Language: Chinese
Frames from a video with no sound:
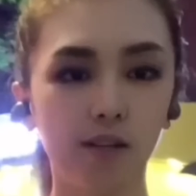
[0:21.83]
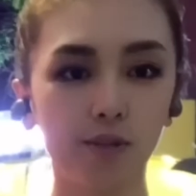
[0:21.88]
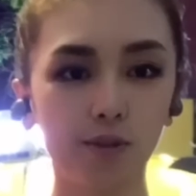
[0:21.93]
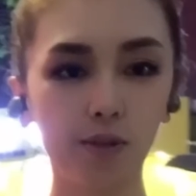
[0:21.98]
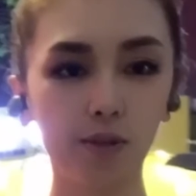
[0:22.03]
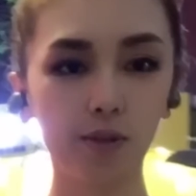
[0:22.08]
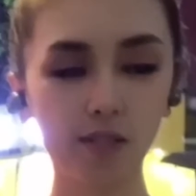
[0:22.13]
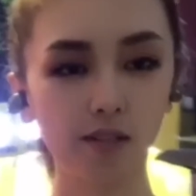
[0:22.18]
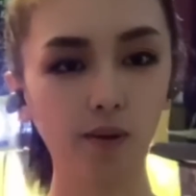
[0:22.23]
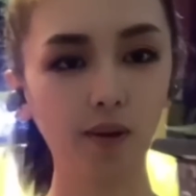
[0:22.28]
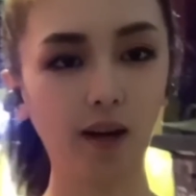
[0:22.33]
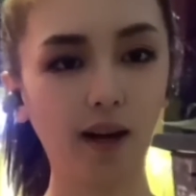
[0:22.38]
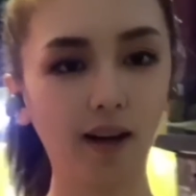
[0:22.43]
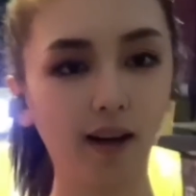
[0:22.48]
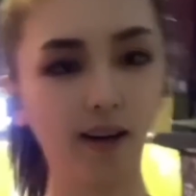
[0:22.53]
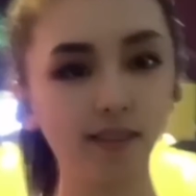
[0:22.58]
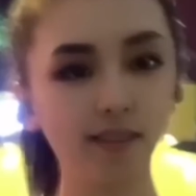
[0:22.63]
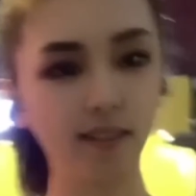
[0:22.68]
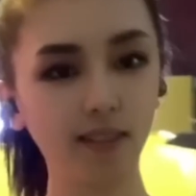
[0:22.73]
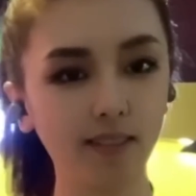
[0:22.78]
说实话
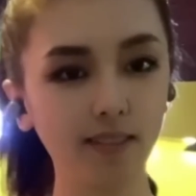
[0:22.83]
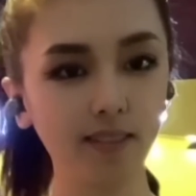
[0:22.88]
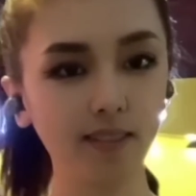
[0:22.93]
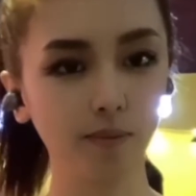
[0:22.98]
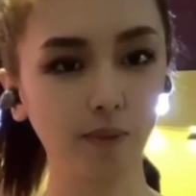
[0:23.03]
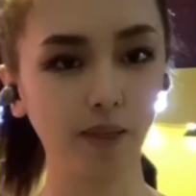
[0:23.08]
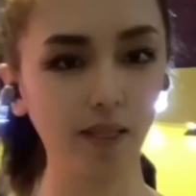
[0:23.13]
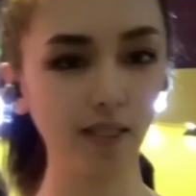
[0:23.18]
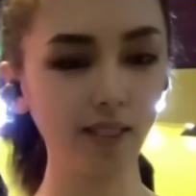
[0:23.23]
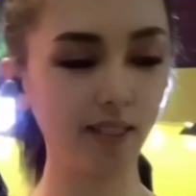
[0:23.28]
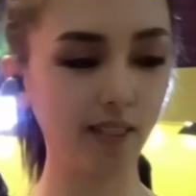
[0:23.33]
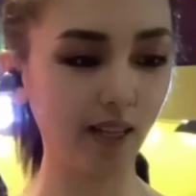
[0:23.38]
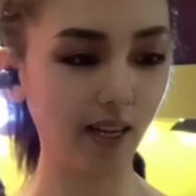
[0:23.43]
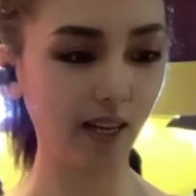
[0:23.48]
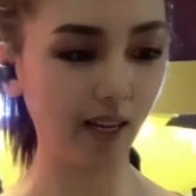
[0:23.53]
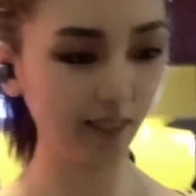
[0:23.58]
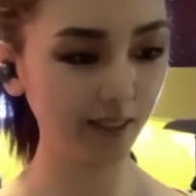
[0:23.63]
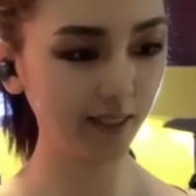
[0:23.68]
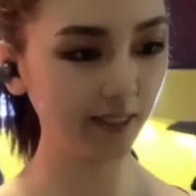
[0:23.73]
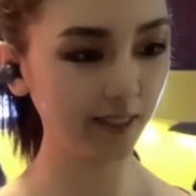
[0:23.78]
啊，那个自媒体
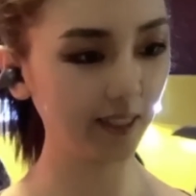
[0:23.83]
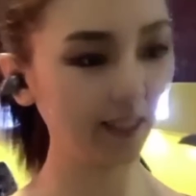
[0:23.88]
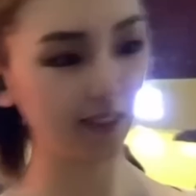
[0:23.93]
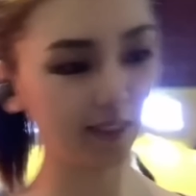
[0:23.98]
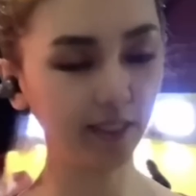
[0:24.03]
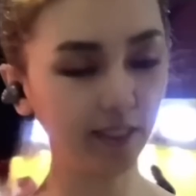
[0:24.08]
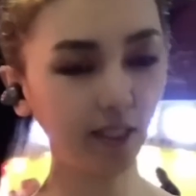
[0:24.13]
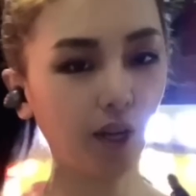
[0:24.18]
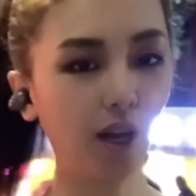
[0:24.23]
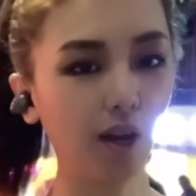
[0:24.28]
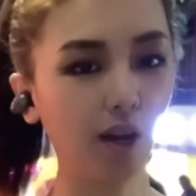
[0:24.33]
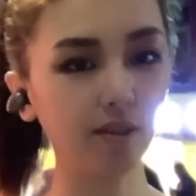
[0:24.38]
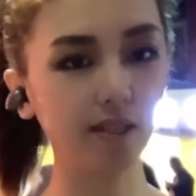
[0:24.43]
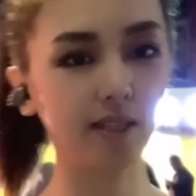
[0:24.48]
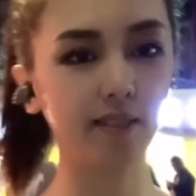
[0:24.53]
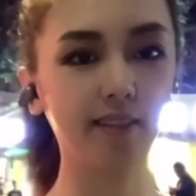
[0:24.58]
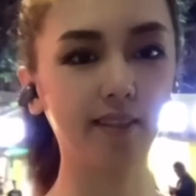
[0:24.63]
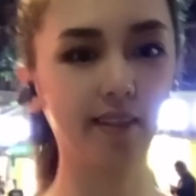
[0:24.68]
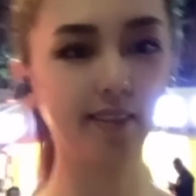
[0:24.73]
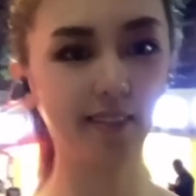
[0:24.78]
啊，挺消耗人
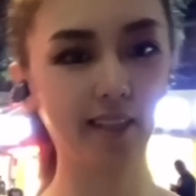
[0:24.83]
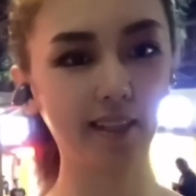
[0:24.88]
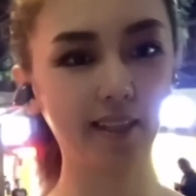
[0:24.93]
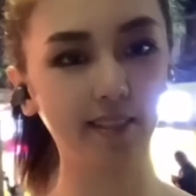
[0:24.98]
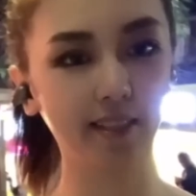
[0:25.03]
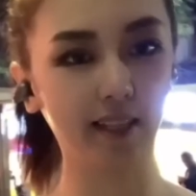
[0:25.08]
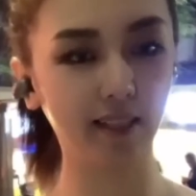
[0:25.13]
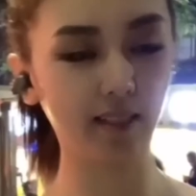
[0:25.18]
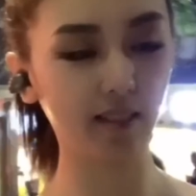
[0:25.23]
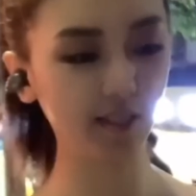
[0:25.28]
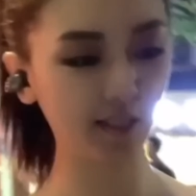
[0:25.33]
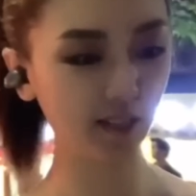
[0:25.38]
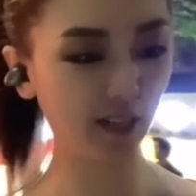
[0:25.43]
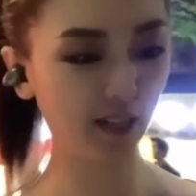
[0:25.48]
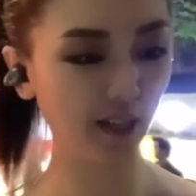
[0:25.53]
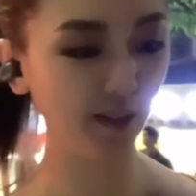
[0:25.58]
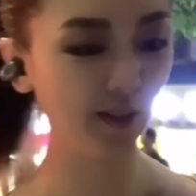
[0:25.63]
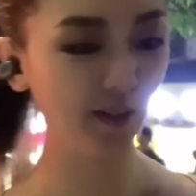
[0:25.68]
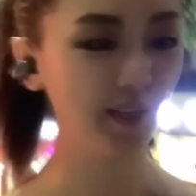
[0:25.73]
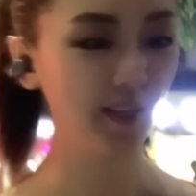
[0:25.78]
的。在以前的时
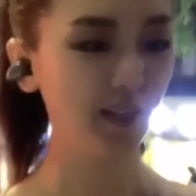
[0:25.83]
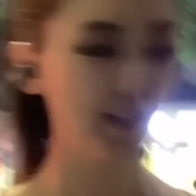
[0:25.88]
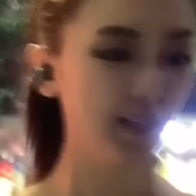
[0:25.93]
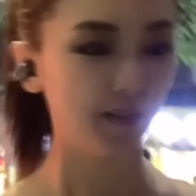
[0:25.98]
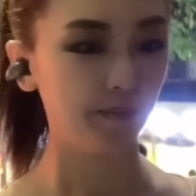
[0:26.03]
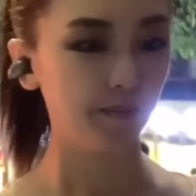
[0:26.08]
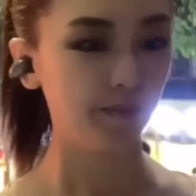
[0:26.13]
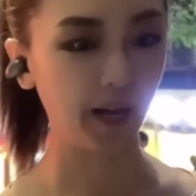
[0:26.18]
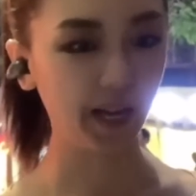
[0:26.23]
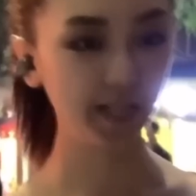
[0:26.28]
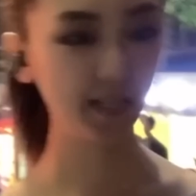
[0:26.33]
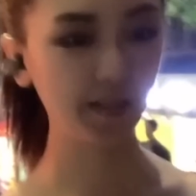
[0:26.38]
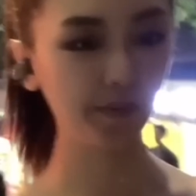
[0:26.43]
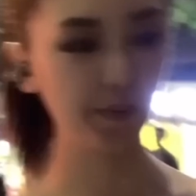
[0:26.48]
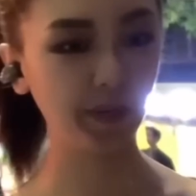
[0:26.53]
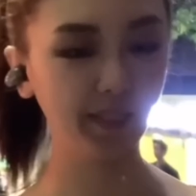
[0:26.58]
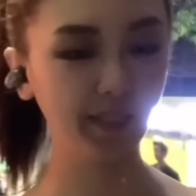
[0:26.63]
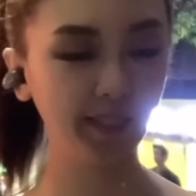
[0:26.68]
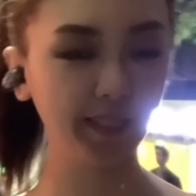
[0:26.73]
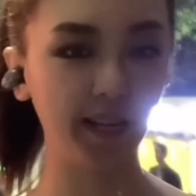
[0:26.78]
候，拍视
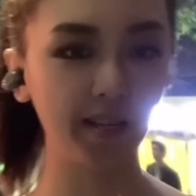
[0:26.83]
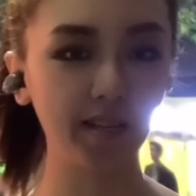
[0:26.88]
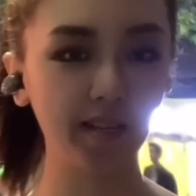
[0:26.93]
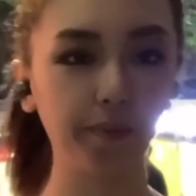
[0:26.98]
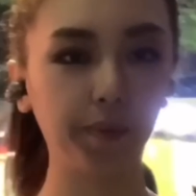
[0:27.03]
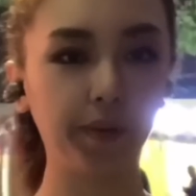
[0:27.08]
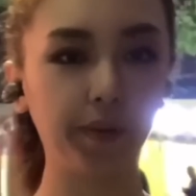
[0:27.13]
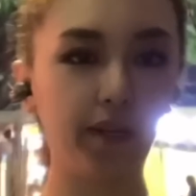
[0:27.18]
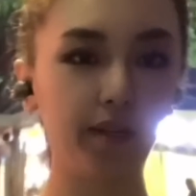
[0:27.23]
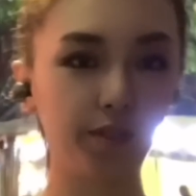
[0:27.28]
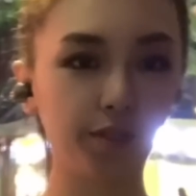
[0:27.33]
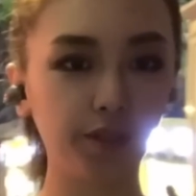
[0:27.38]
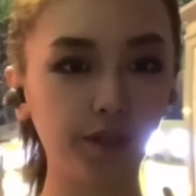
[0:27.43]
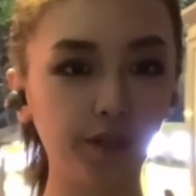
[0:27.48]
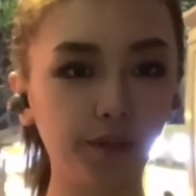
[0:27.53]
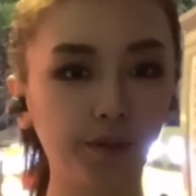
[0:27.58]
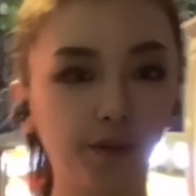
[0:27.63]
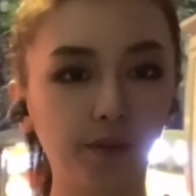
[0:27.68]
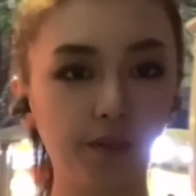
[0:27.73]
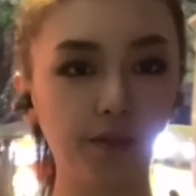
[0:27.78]
频、剪视频，所
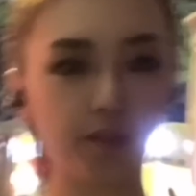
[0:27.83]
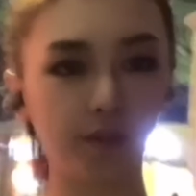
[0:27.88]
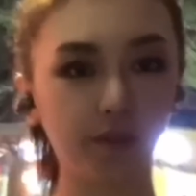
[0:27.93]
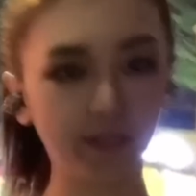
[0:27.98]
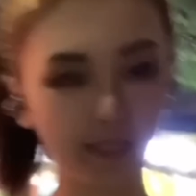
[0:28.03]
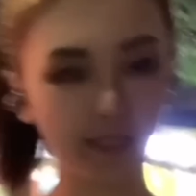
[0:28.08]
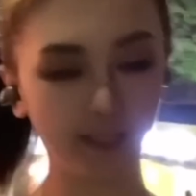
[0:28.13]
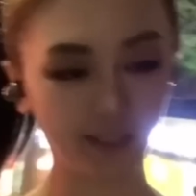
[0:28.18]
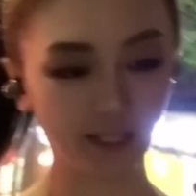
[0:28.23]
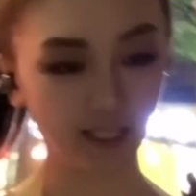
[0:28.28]
有东西都自己。